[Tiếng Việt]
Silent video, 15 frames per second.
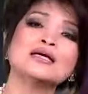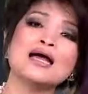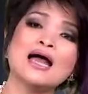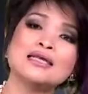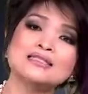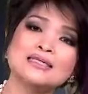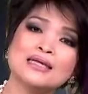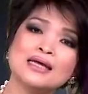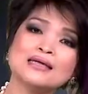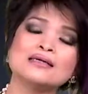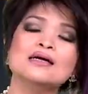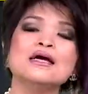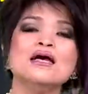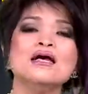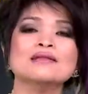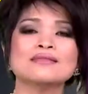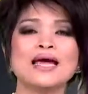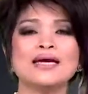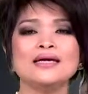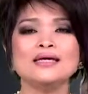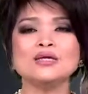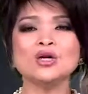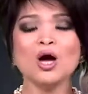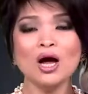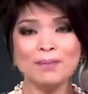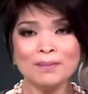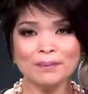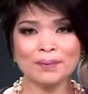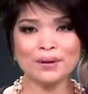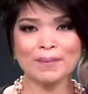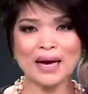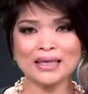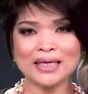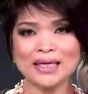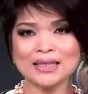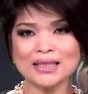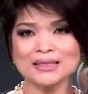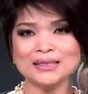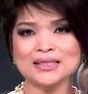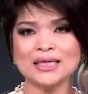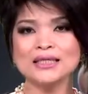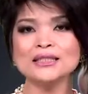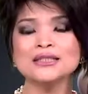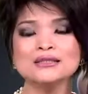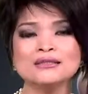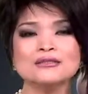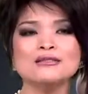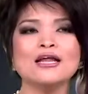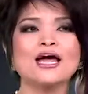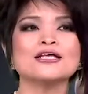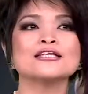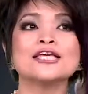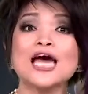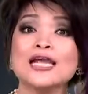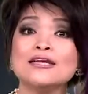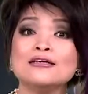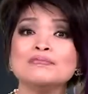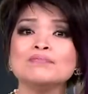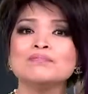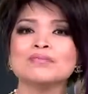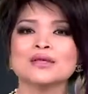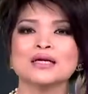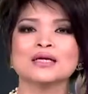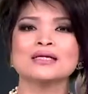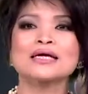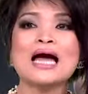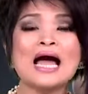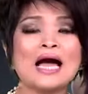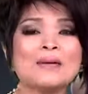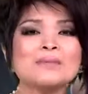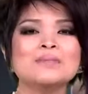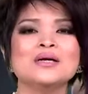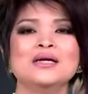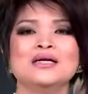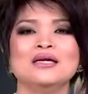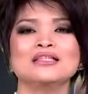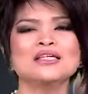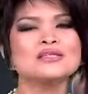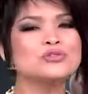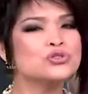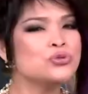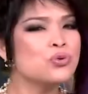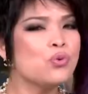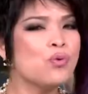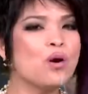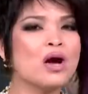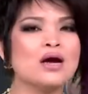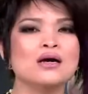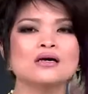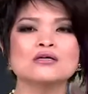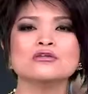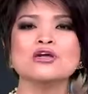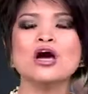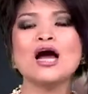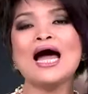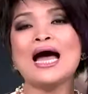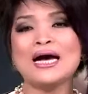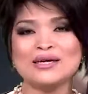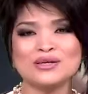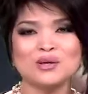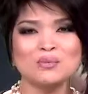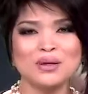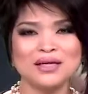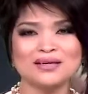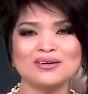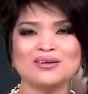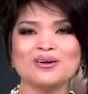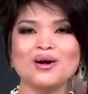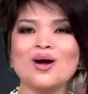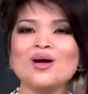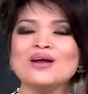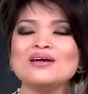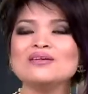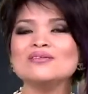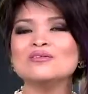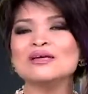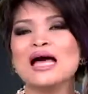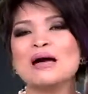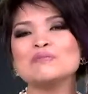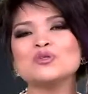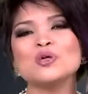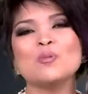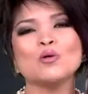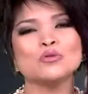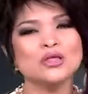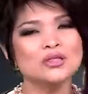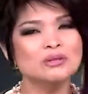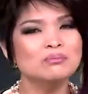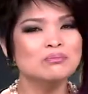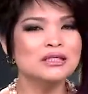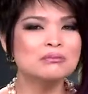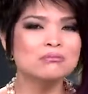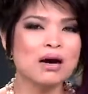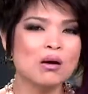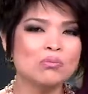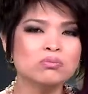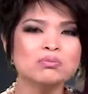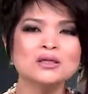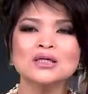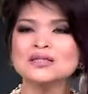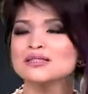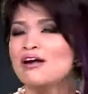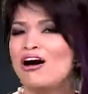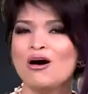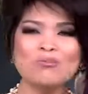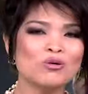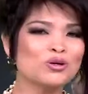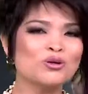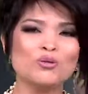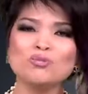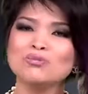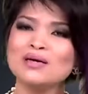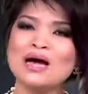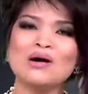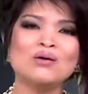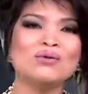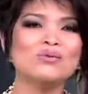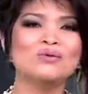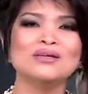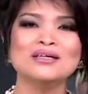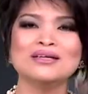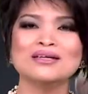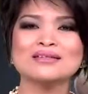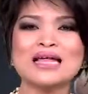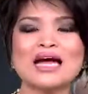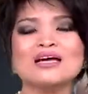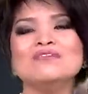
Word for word: acidic tại vì có các bác các anh chị tưởng là chanh cam là chất chua nó hại cho mình nó làm cho bao tử mình mỏng đó không có đúng đâu là tại